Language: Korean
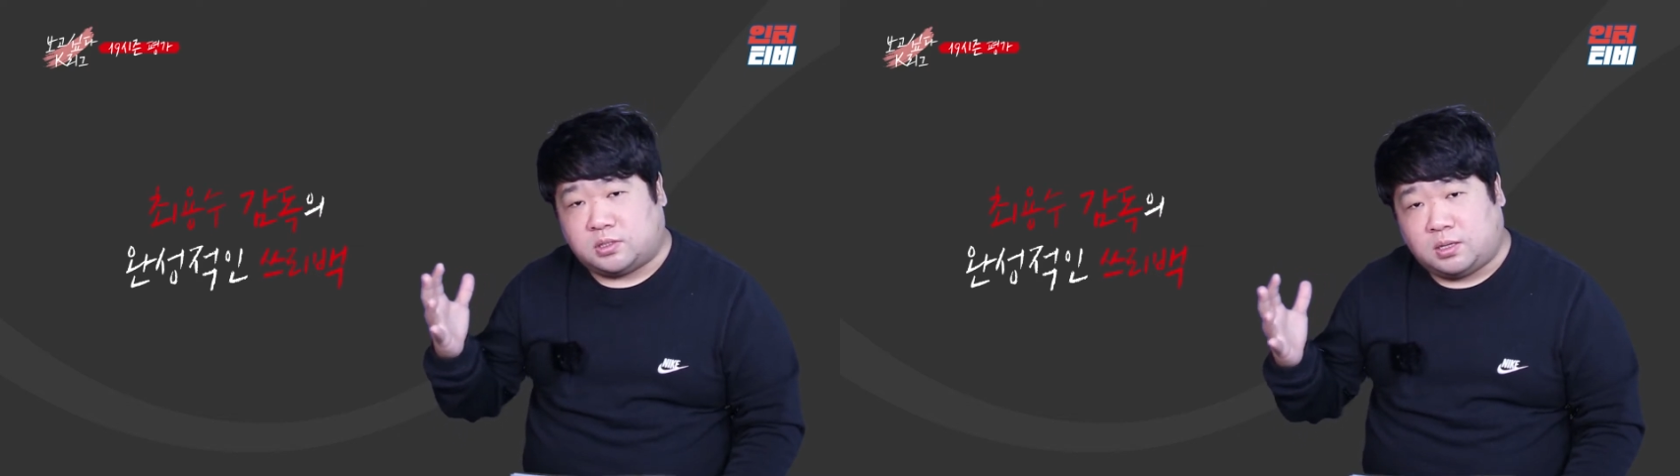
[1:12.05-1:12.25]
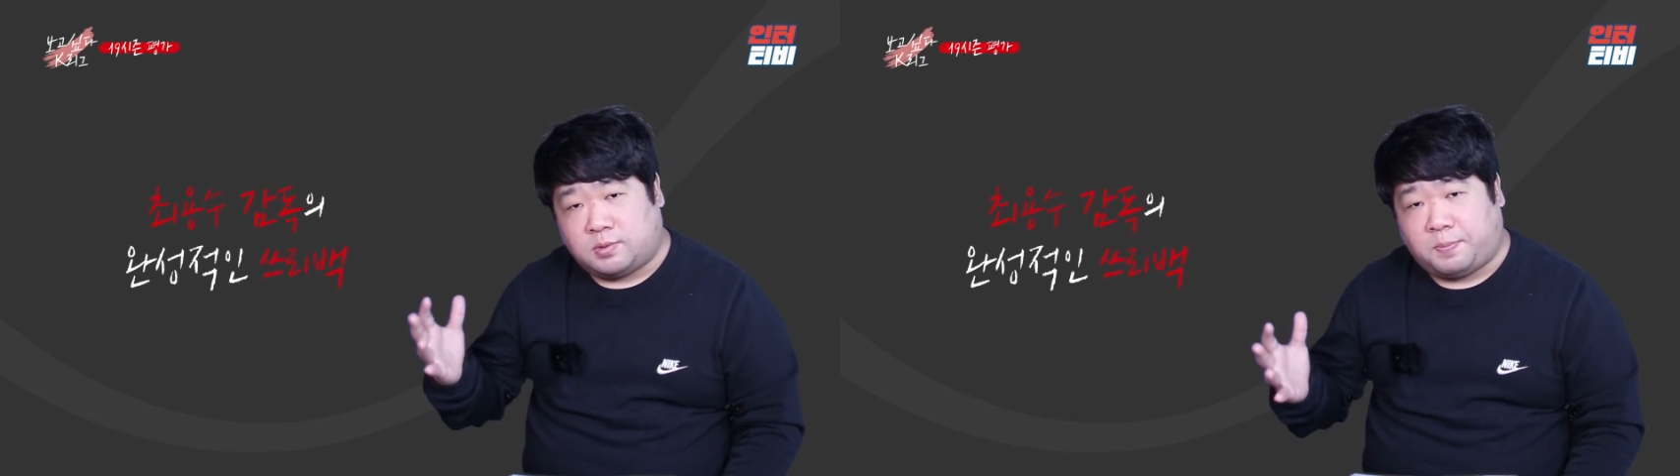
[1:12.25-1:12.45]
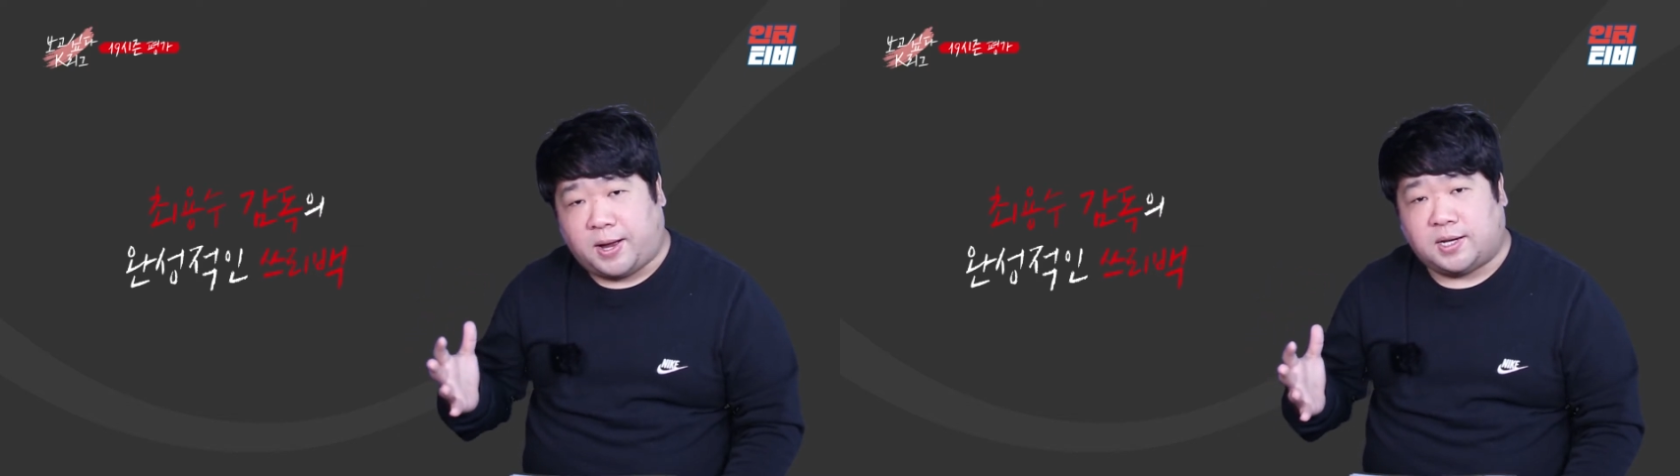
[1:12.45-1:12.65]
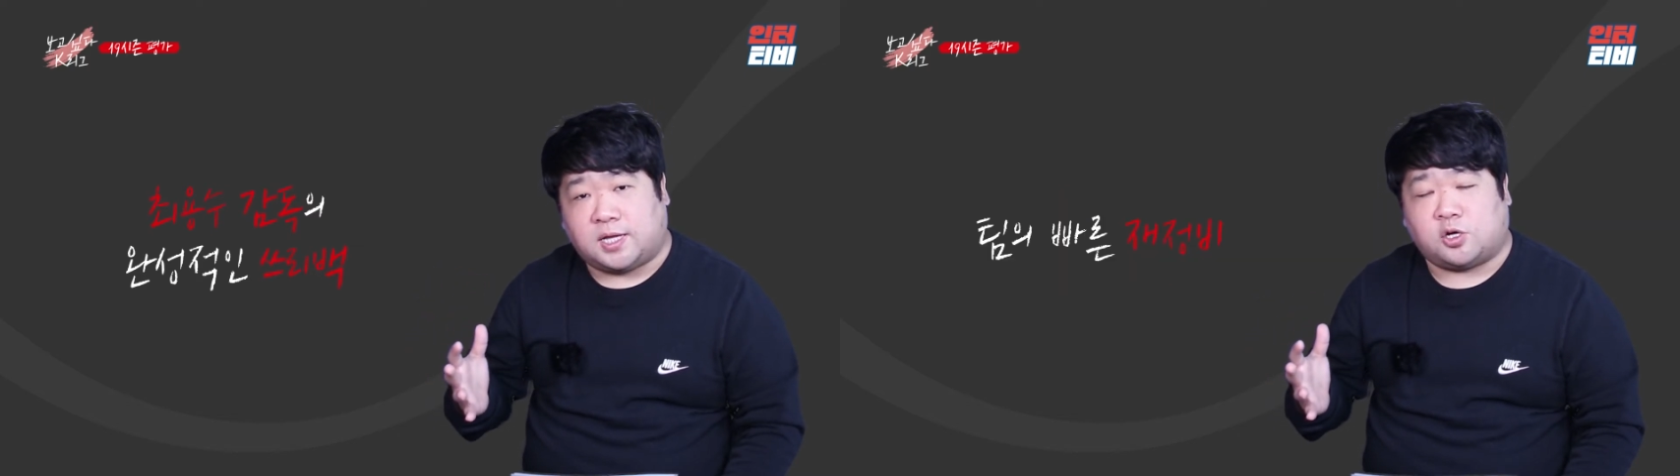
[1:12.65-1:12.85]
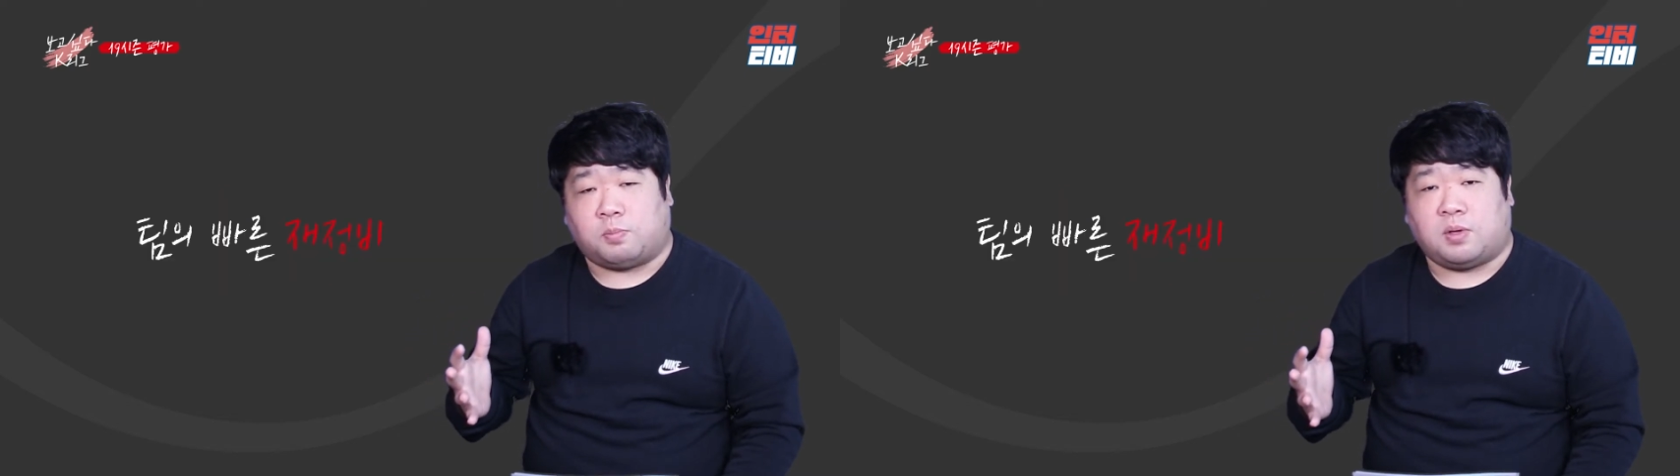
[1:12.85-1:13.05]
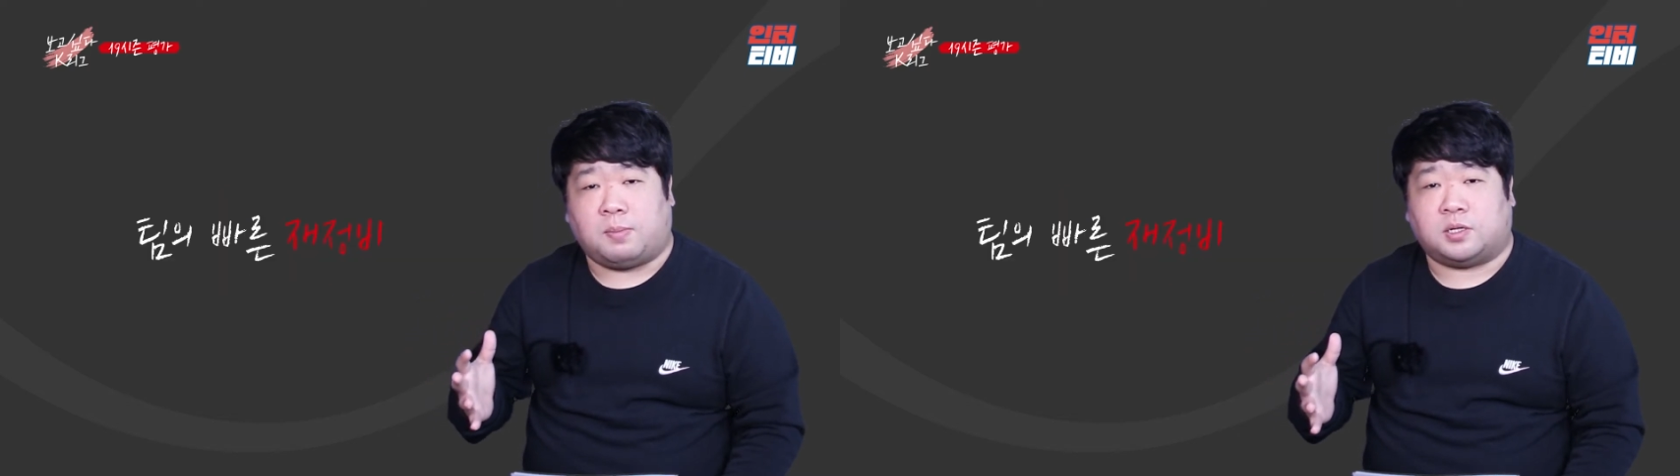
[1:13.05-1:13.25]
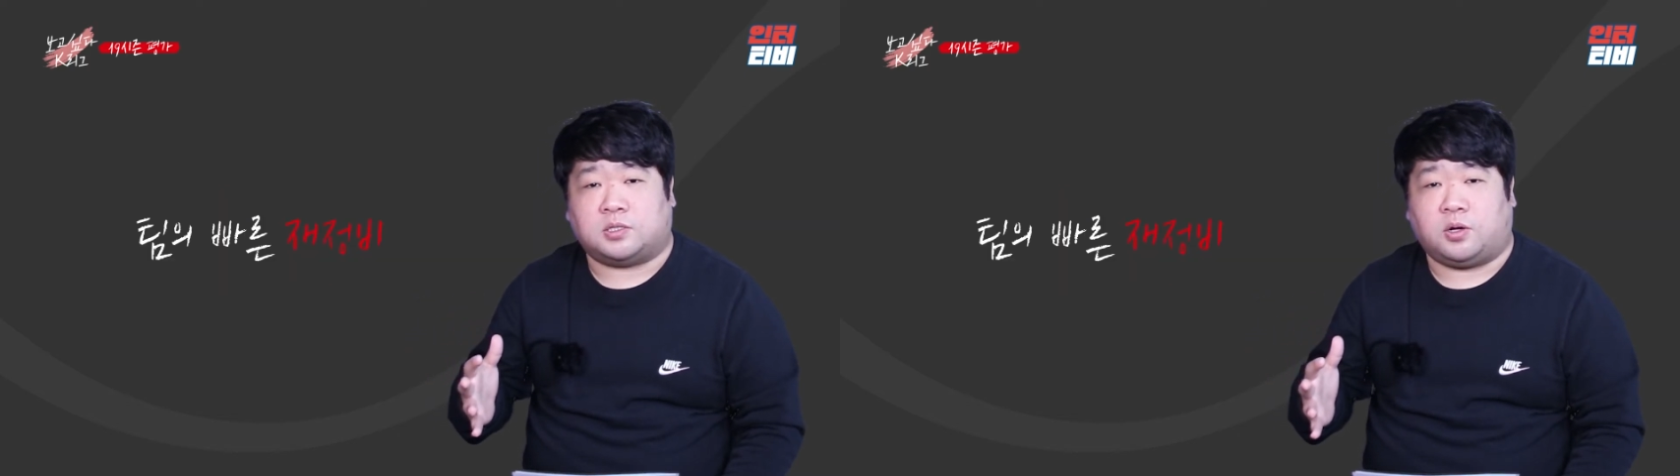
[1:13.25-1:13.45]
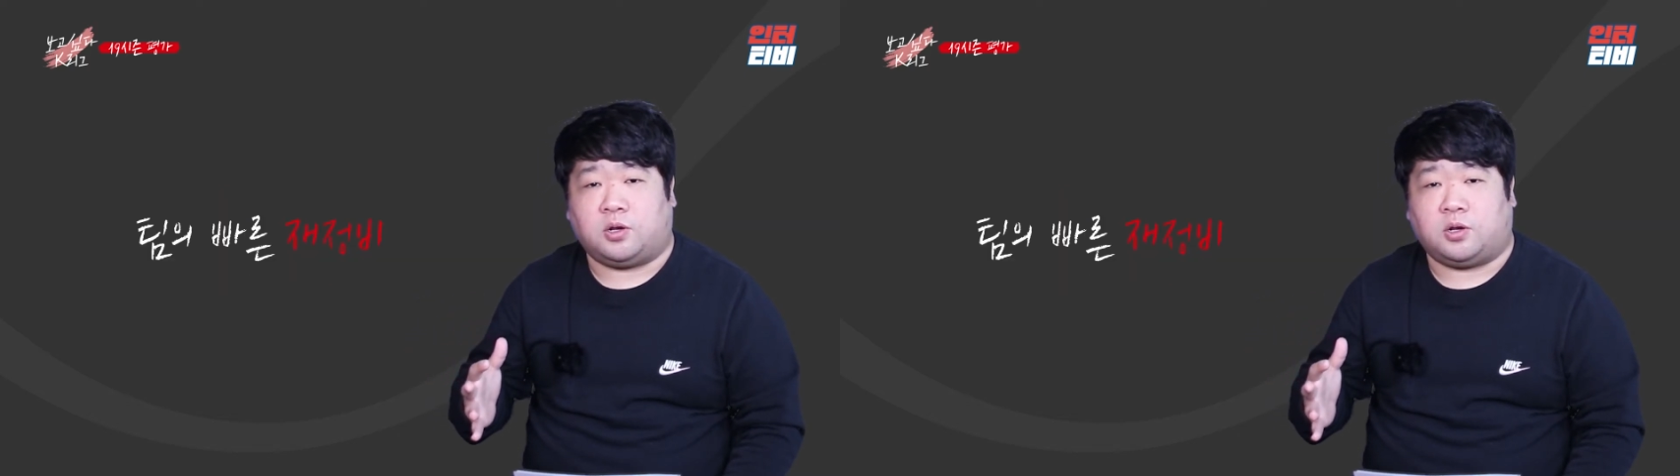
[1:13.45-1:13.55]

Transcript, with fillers: 팀을 빠르게 정비하면서